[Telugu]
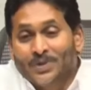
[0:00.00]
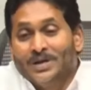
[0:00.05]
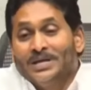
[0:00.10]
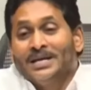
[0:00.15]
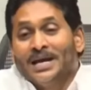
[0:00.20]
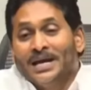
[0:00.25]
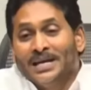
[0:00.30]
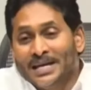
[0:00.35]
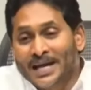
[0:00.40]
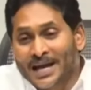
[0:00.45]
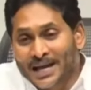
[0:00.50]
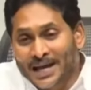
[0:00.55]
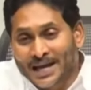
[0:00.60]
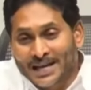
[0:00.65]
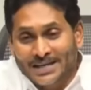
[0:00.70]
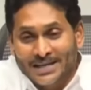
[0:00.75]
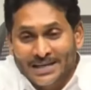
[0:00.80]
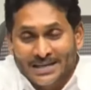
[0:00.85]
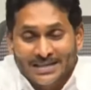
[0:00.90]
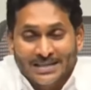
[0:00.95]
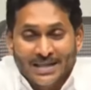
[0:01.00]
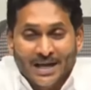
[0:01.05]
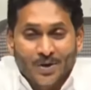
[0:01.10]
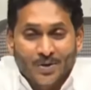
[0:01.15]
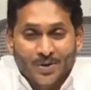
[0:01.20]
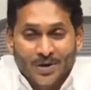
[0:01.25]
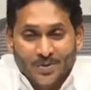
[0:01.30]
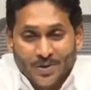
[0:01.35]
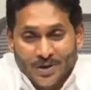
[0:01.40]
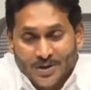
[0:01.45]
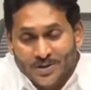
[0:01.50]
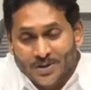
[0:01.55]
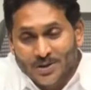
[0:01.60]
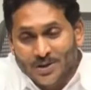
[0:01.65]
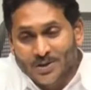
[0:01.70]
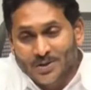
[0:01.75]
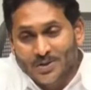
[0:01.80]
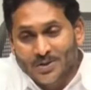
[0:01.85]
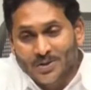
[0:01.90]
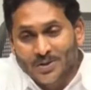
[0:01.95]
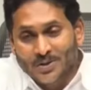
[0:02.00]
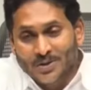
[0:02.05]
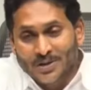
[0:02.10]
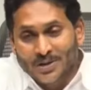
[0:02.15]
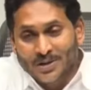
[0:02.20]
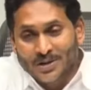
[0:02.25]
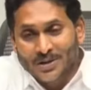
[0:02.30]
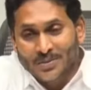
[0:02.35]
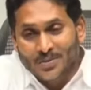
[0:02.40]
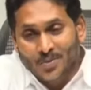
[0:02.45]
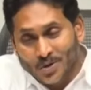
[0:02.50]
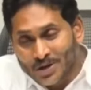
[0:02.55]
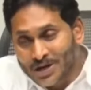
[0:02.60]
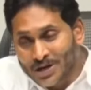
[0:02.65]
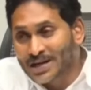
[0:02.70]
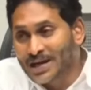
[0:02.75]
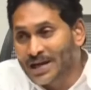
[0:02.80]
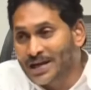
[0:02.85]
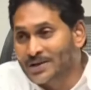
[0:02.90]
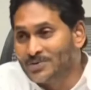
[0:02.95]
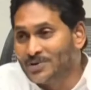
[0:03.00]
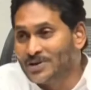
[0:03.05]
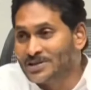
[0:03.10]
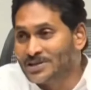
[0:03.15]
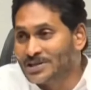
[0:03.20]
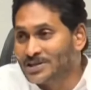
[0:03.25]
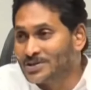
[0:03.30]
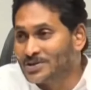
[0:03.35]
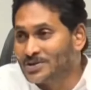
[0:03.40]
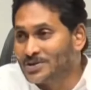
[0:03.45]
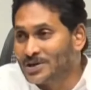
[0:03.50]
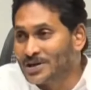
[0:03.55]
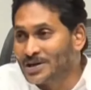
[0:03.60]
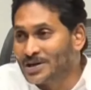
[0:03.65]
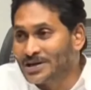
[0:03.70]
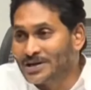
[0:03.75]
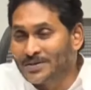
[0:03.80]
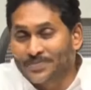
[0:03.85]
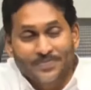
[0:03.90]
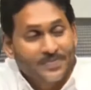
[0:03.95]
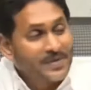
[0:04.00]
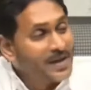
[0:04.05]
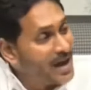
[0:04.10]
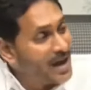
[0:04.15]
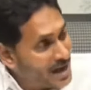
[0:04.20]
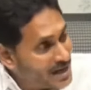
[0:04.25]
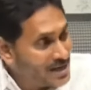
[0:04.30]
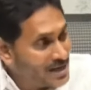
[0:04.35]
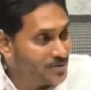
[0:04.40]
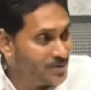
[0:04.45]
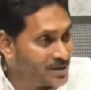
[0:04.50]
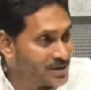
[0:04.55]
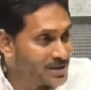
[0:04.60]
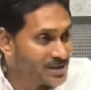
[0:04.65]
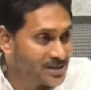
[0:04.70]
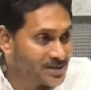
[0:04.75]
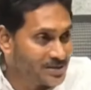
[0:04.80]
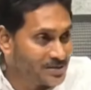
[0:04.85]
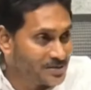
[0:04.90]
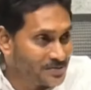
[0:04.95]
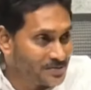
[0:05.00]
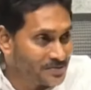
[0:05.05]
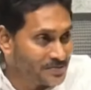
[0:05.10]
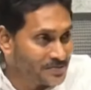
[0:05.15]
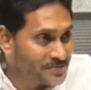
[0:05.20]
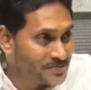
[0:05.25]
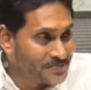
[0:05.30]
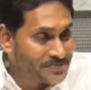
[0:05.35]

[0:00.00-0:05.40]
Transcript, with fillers: ఇటువంటి అన్యాయాలు చేస్తూ ఉన్న వ్యక్తులకు ముటిక్కాయలు వేసేది కూడా ఆయనే వేస్తాడు